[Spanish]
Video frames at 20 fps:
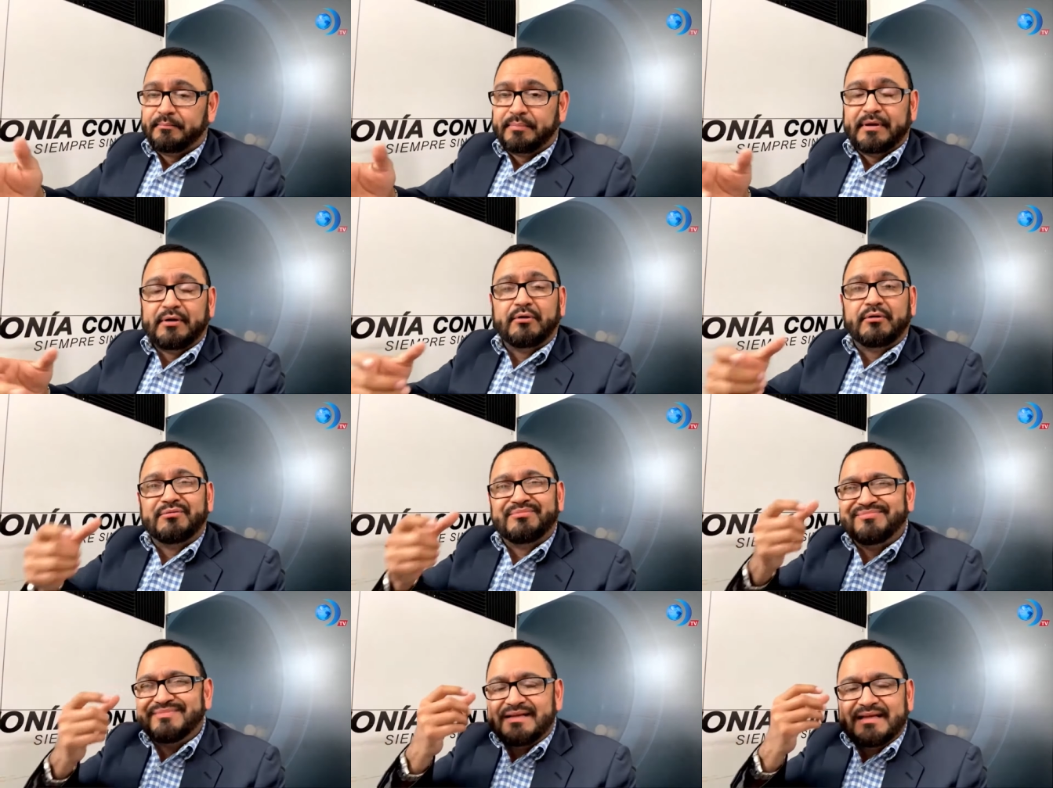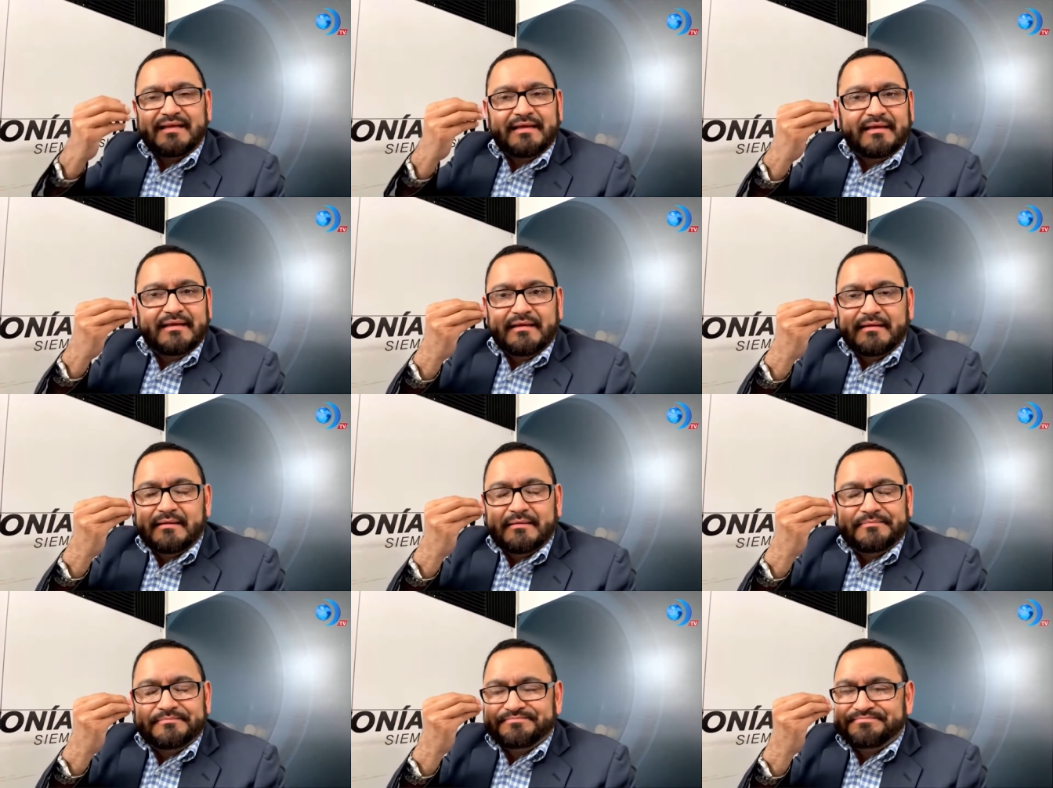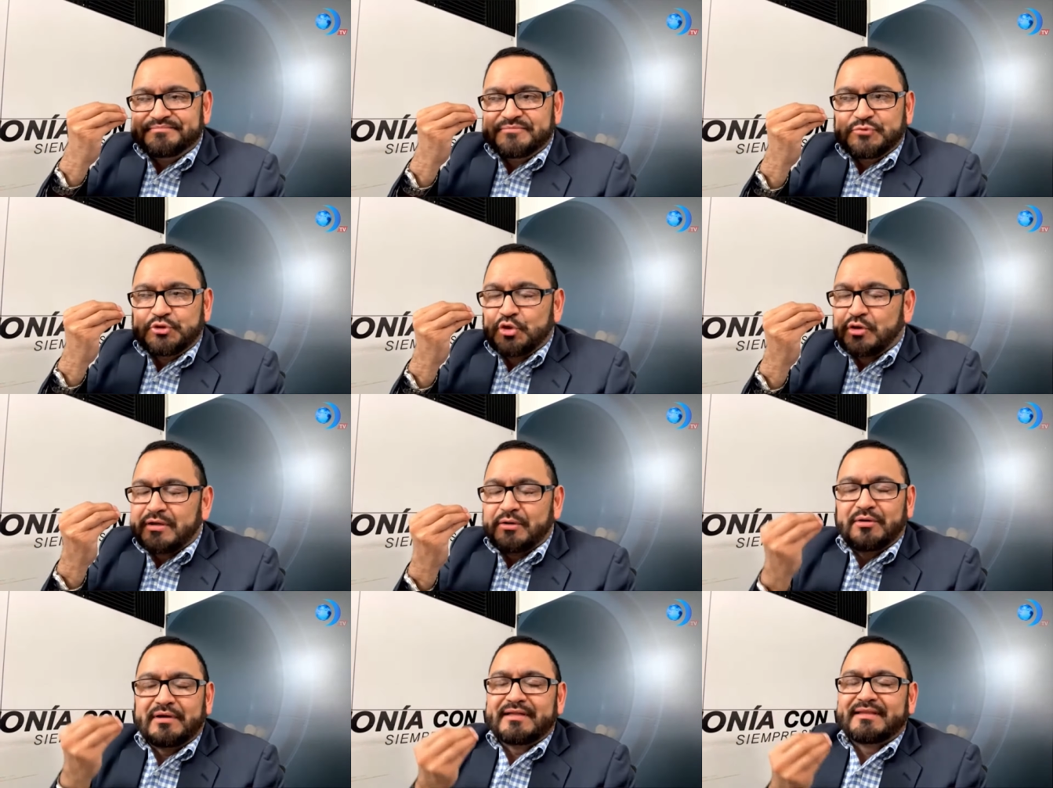Pero
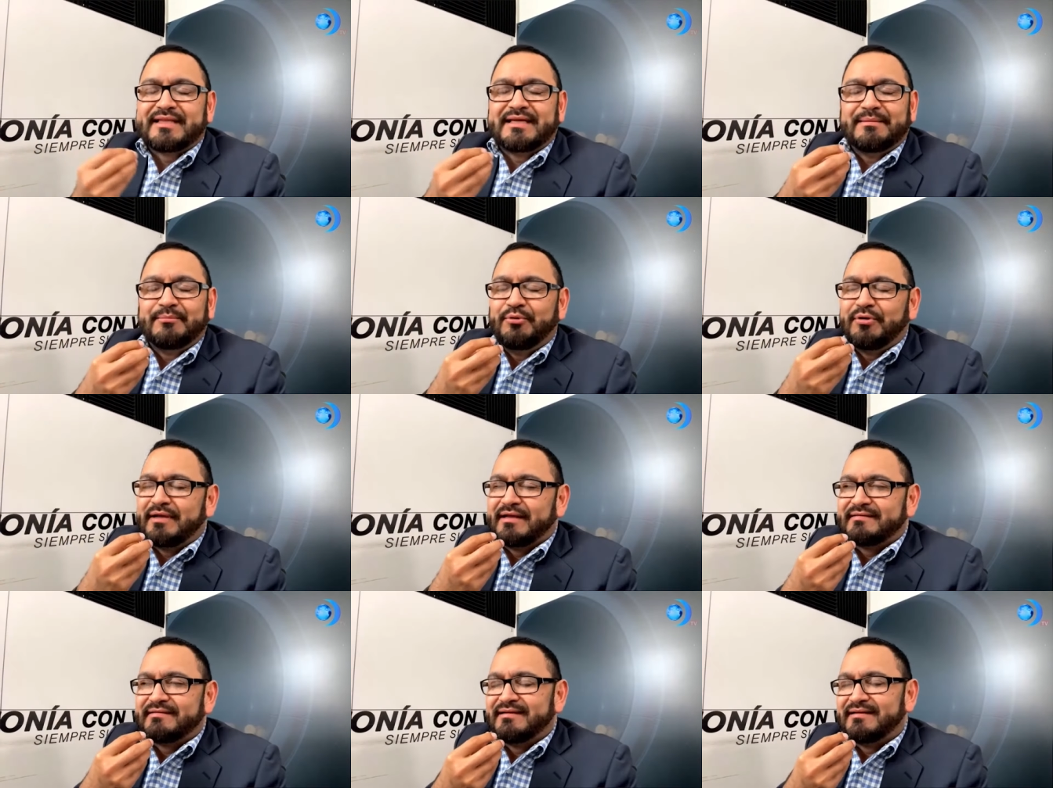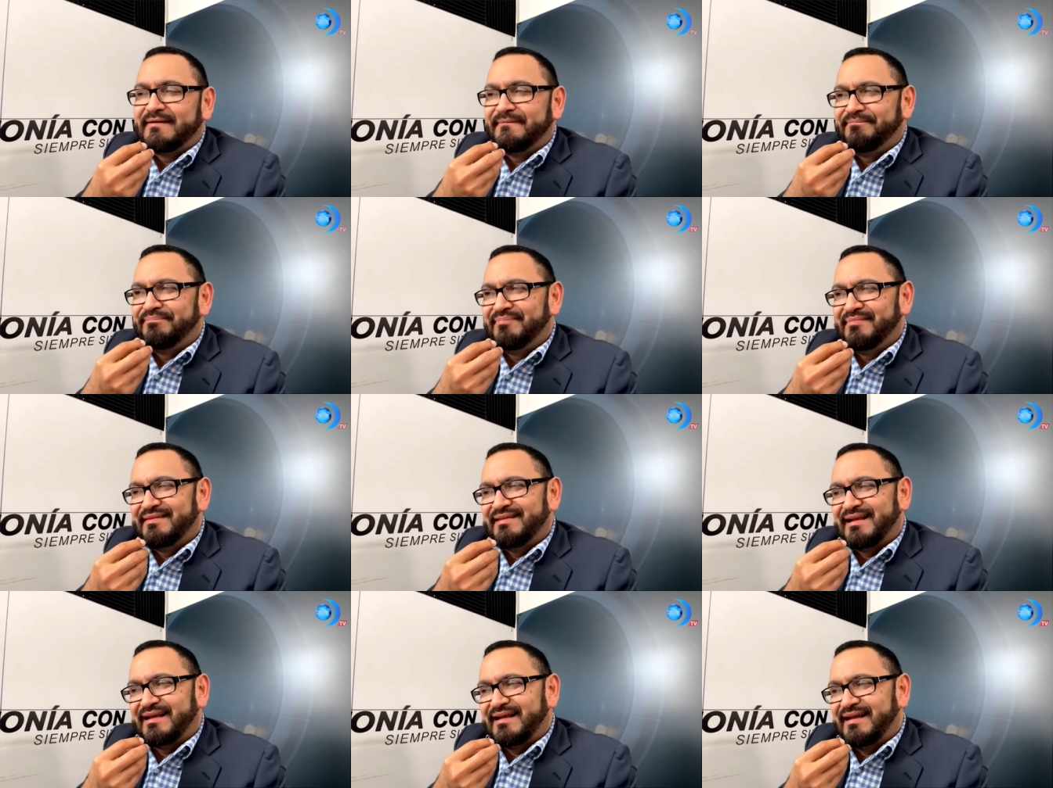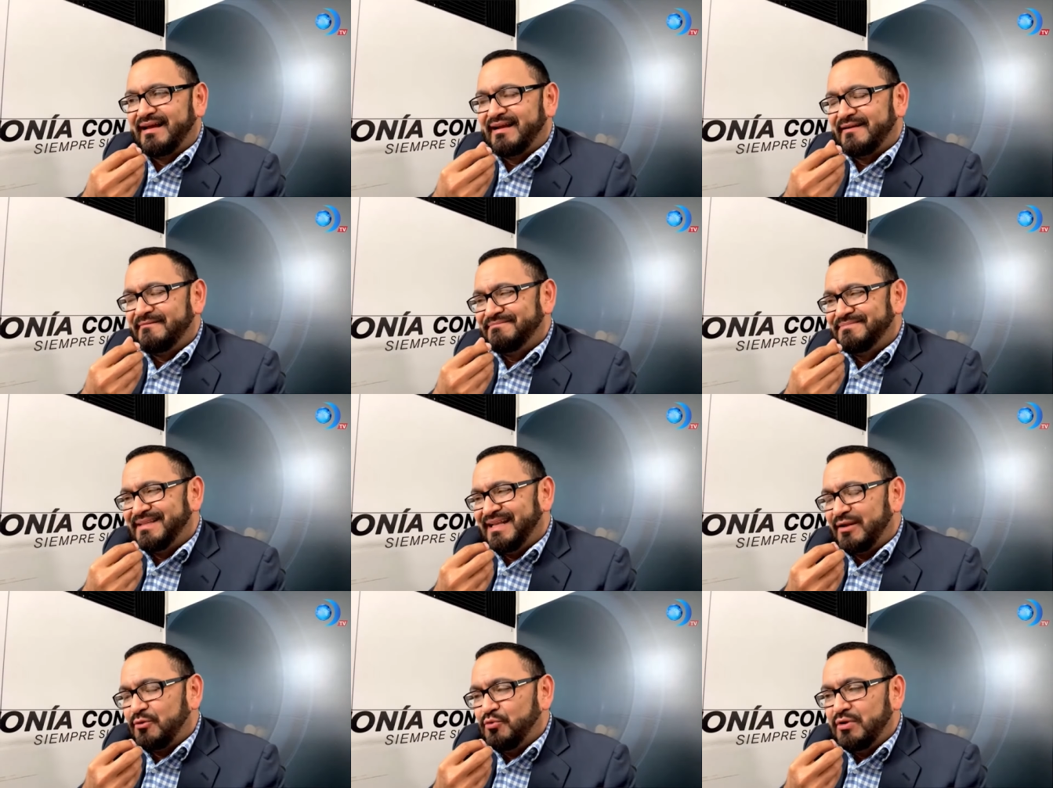yo creo que tenemos que hacer,
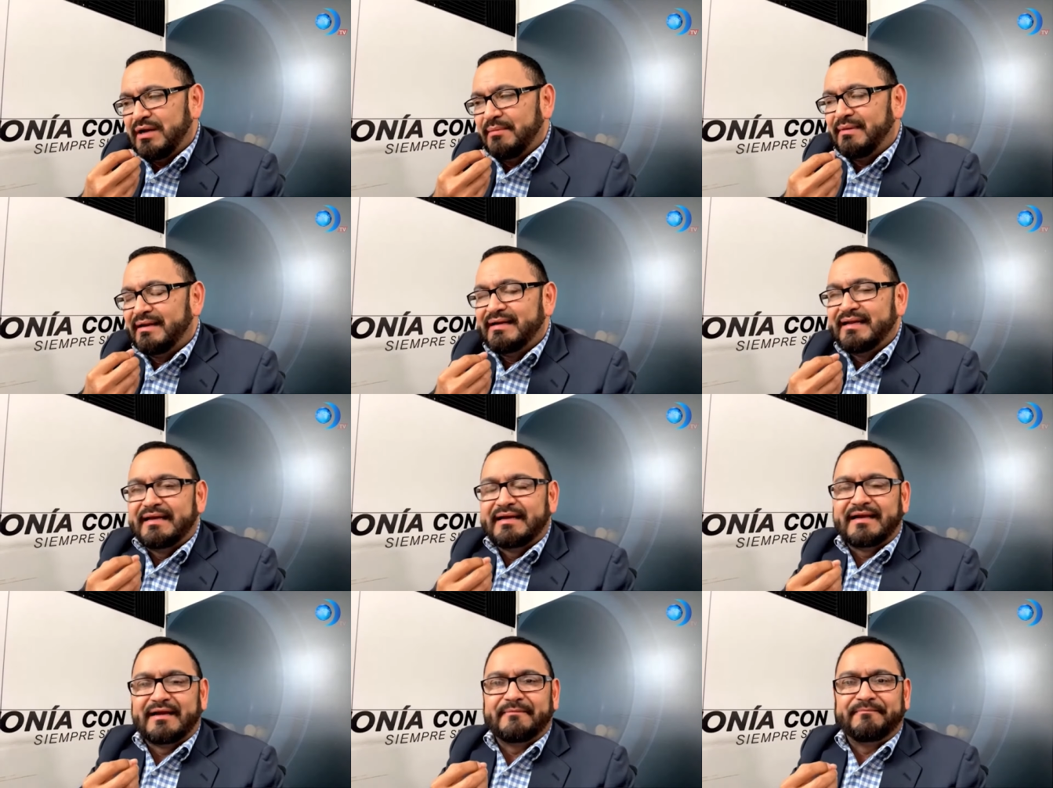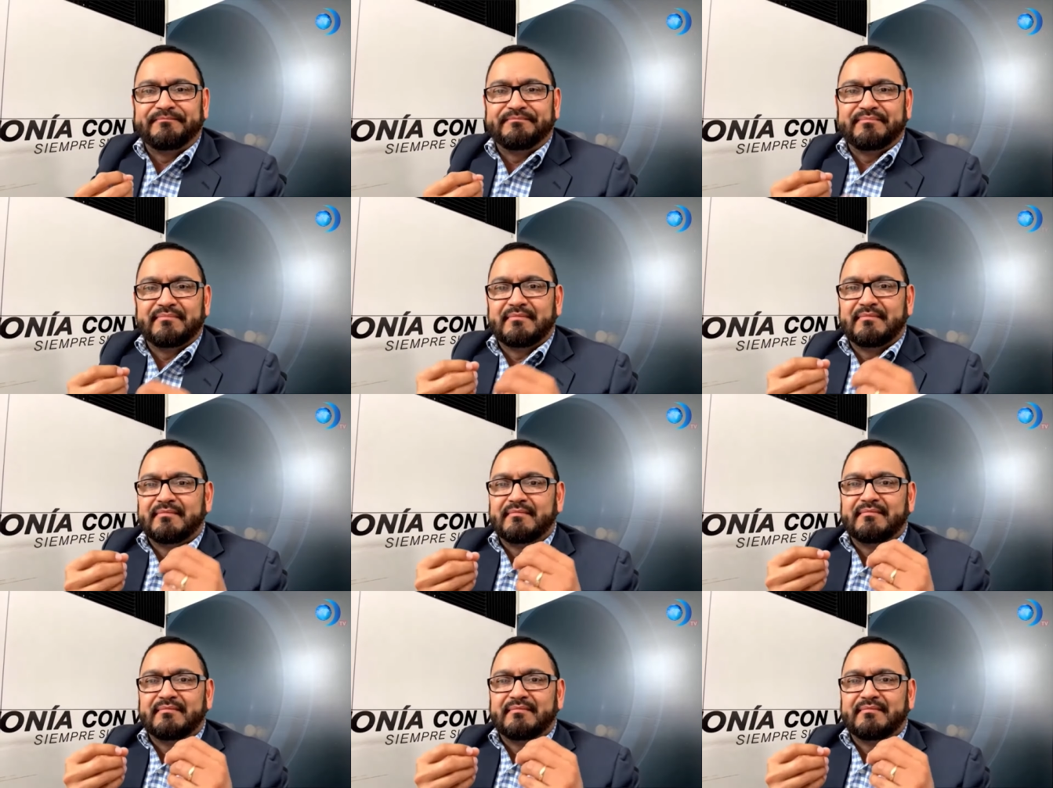sacar de alguna manera